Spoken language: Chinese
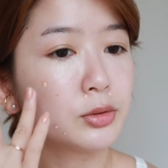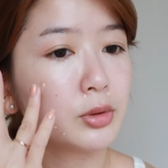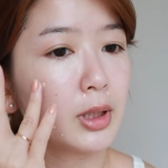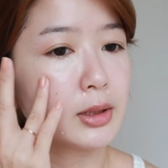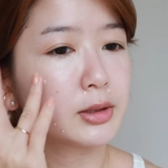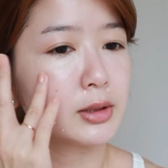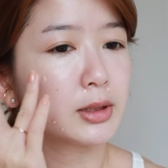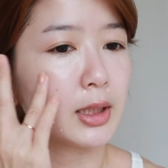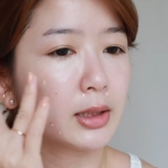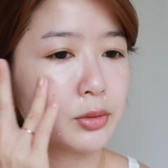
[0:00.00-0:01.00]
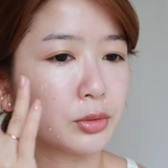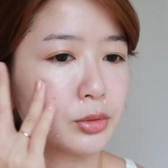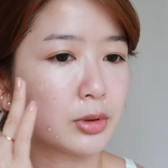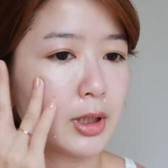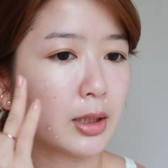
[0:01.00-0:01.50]
就它的遮瑕力，我
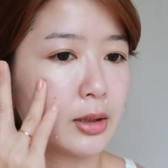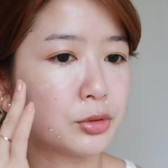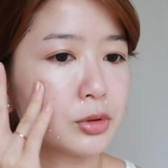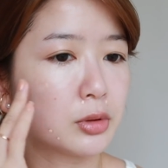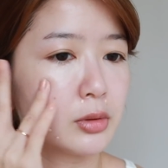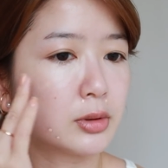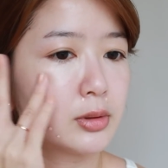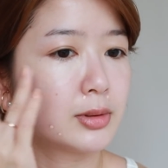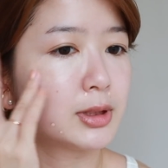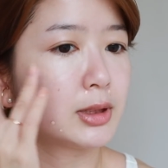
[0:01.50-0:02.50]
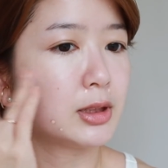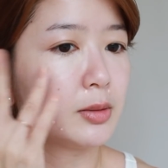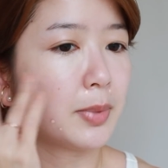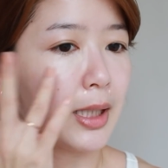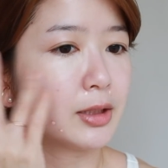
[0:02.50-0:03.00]
觉得大概就
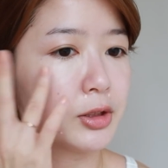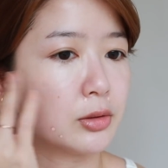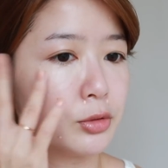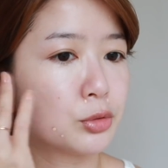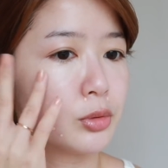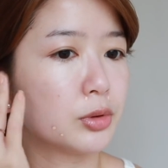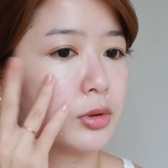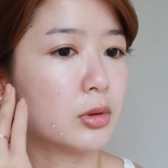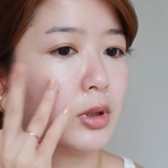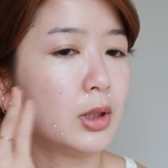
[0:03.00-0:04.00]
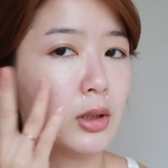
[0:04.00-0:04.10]
七八成左右。